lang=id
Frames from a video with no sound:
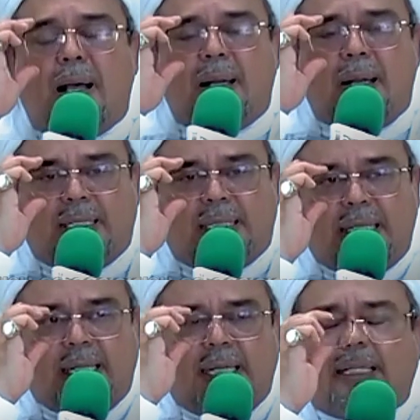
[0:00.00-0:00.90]
nah di
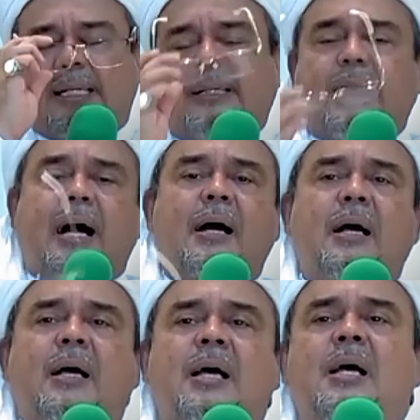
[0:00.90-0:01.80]
sini dia cerita
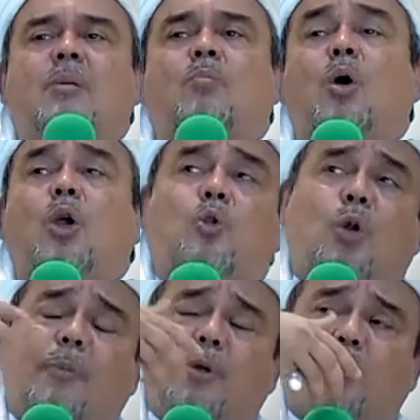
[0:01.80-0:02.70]
begitu
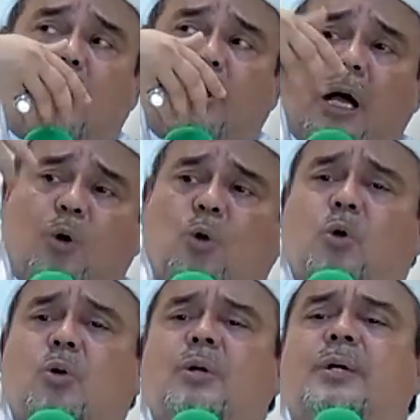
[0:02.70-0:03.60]
nabi sudah
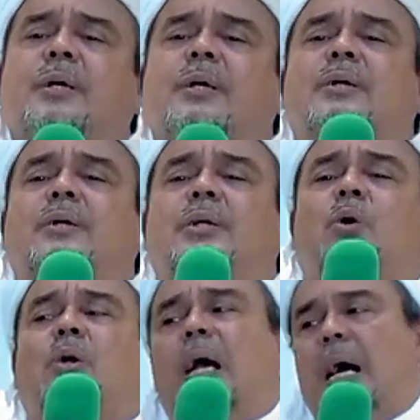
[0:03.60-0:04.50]
jauh dia
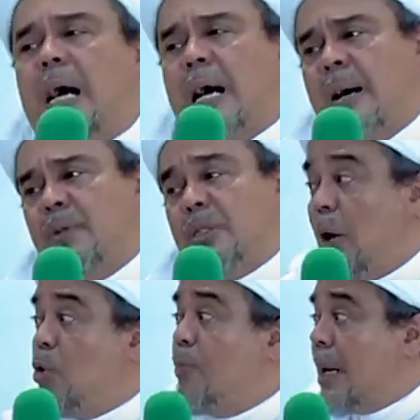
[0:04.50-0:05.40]
udah nggak bisa
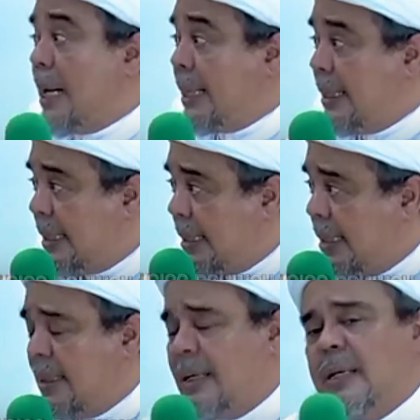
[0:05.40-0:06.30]
nguber
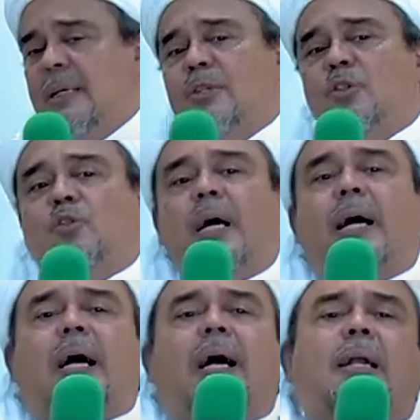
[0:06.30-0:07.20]
lagi
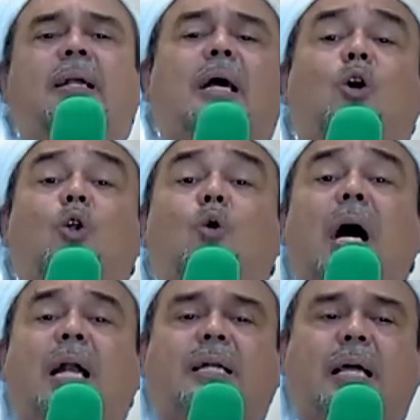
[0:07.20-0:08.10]
saudara dia
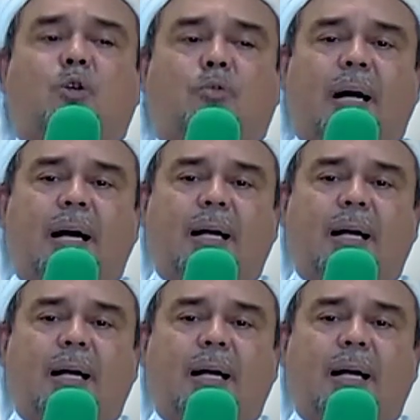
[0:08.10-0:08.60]
keluar dari rumah